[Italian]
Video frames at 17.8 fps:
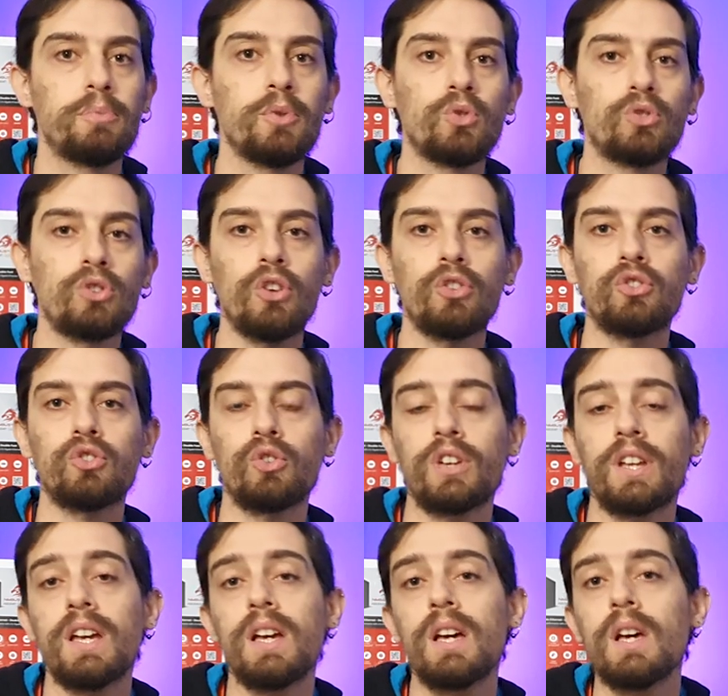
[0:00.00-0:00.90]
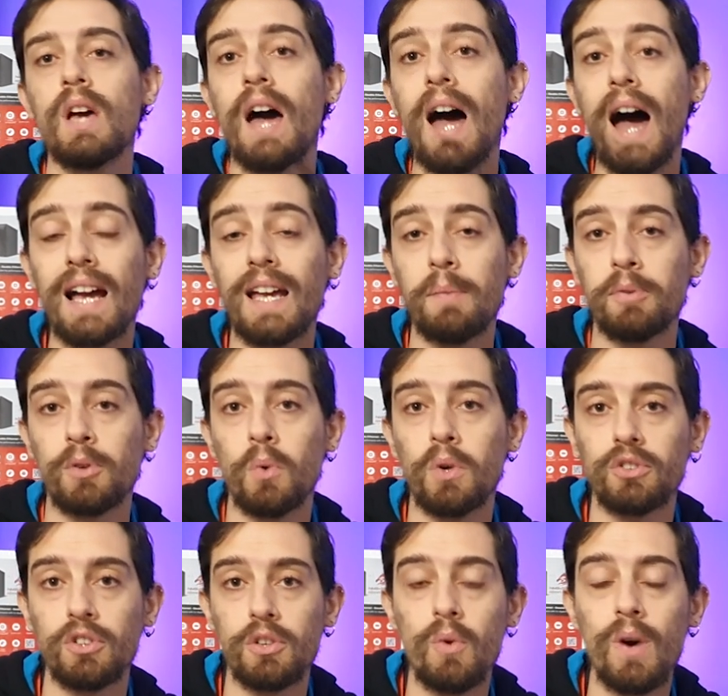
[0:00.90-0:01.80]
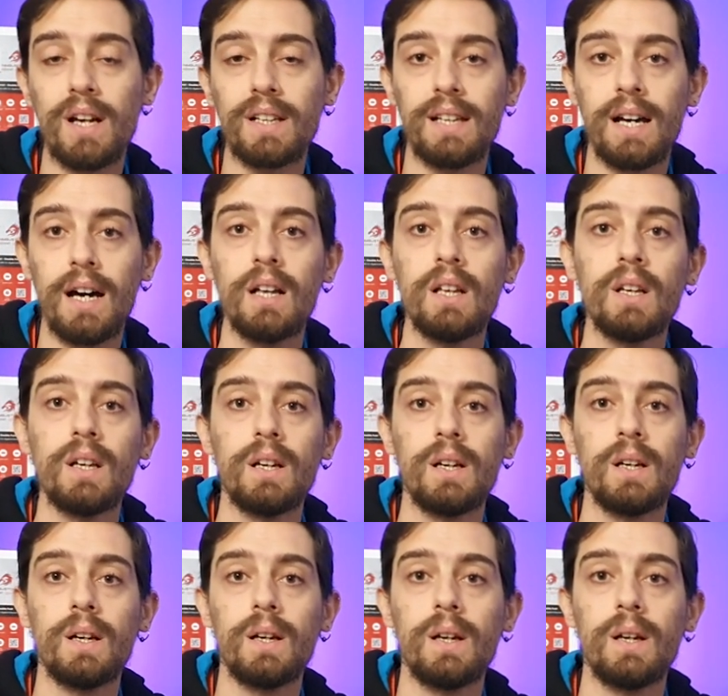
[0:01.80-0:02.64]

piuttosto che anche per quanto riguarda